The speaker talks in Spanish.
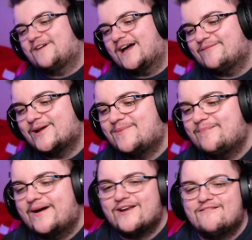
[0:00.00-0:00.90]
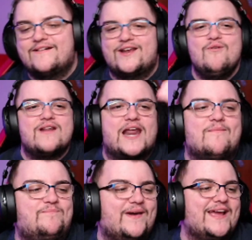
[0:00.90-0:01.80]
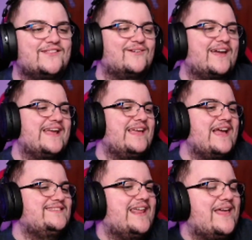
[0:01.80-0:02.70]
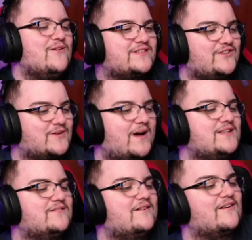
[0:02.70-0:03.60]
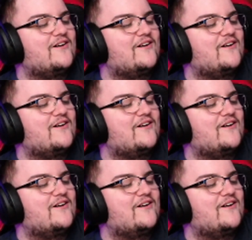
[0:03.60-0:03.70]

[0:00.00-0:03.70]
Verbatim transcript: favor, Papá Noel, un respeto, que ya, ya eres un señor mayor,